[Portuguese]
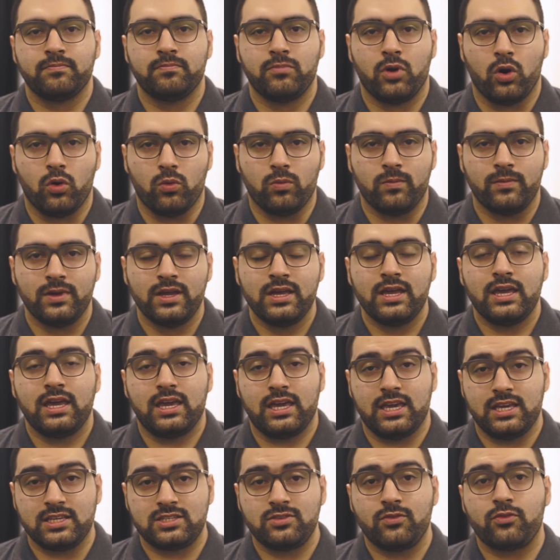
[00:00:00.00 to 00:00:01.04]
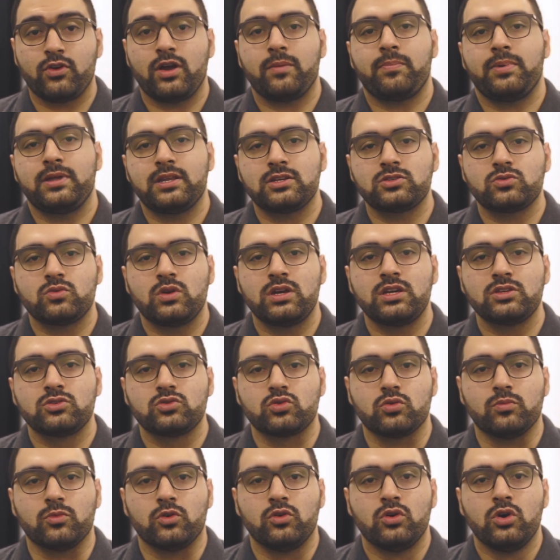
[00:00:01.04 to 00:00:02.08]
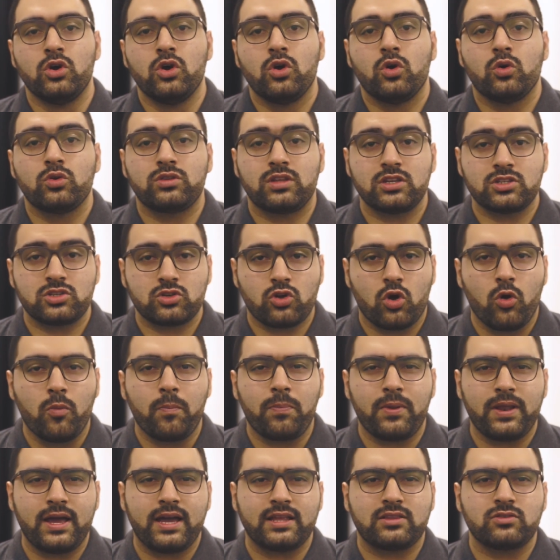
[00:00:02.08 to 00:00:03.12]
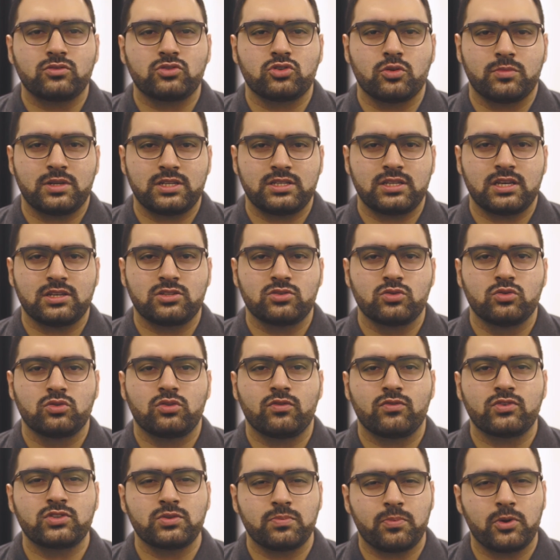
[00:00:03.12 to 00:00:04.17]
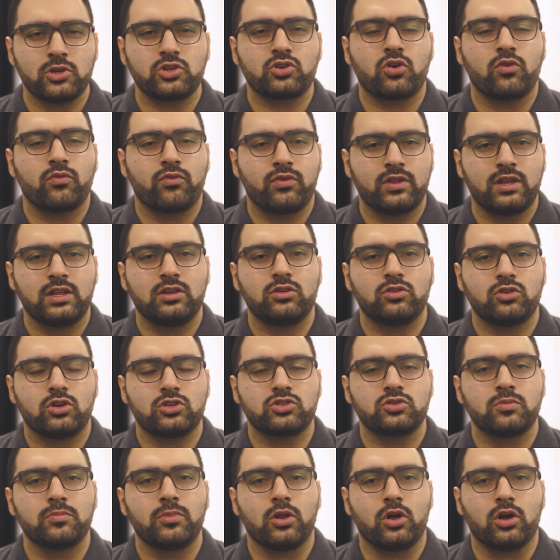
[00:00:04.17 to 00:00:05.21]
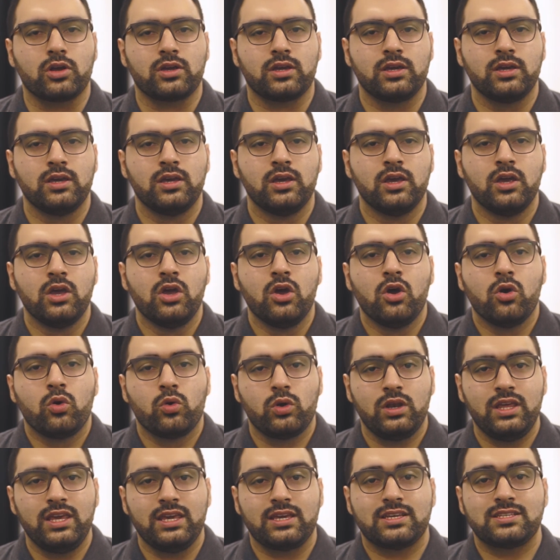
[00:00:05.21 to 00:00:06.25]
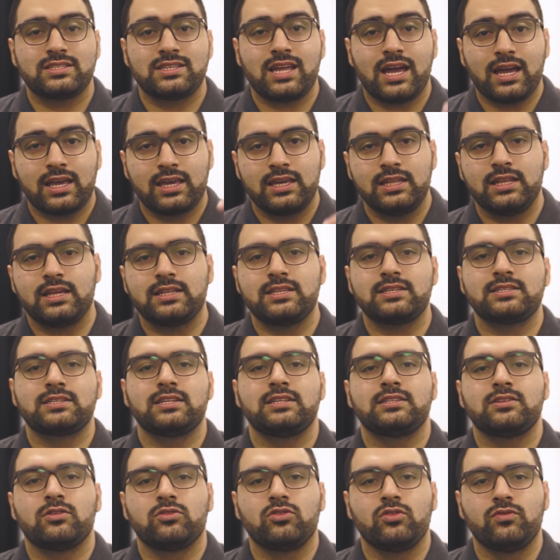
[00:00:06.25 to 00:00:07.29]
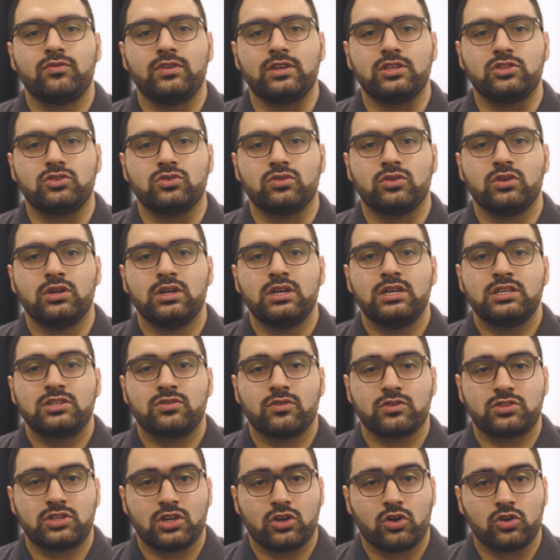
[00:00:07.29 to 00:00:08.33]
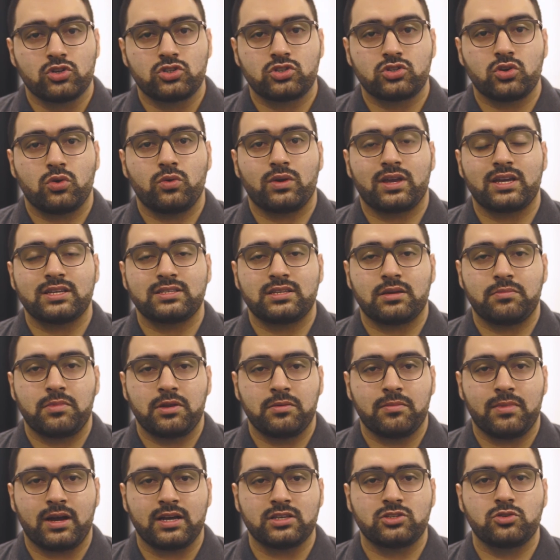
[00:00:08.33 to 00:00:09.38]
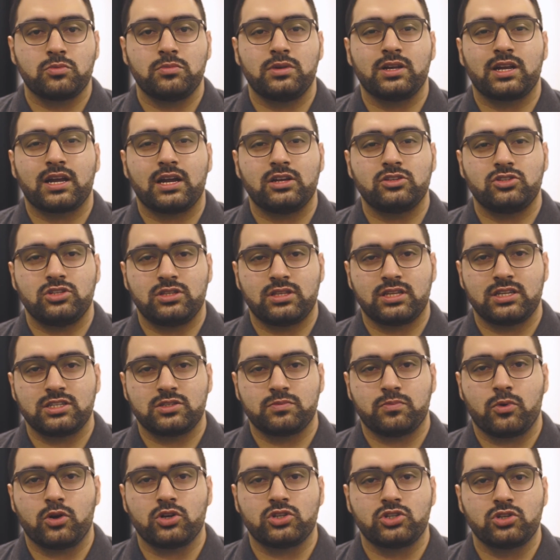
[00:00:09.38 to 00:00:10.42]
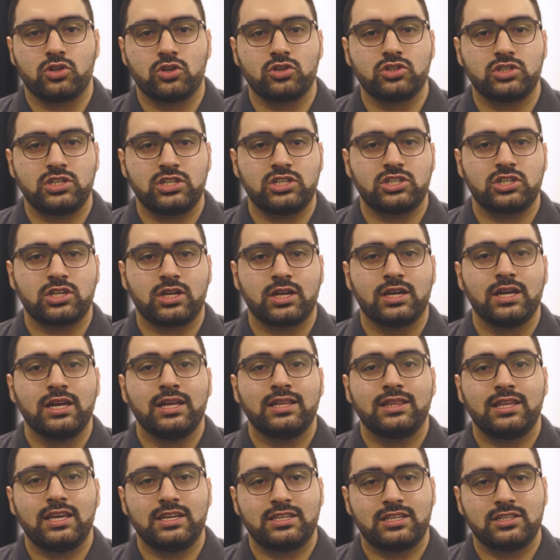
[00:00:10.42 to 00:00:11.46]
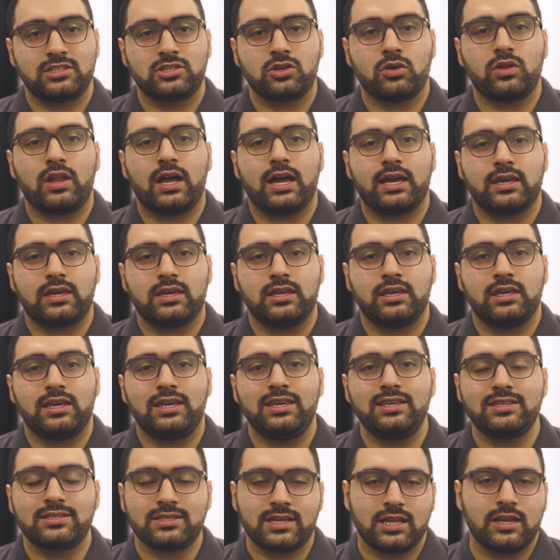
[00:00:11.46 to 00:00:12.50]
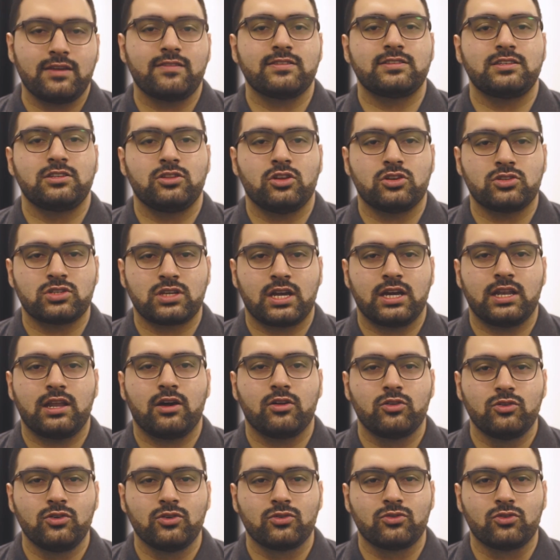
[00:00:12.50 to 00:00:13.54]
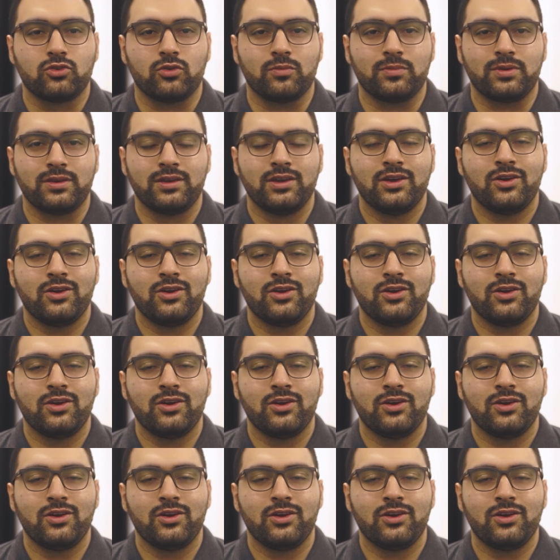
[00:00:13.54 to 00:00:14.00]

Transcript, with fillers: Bom, esse foi apenas um resumo. O texto completo sobre esse assunto você pode conferir no nosso blog o link está aqui na descrição do vídeo. Se você gostou e quer saber mais sobre o mercado de transporte e logística, deixe seu like e inscreva-se em nosso canal no YouTube.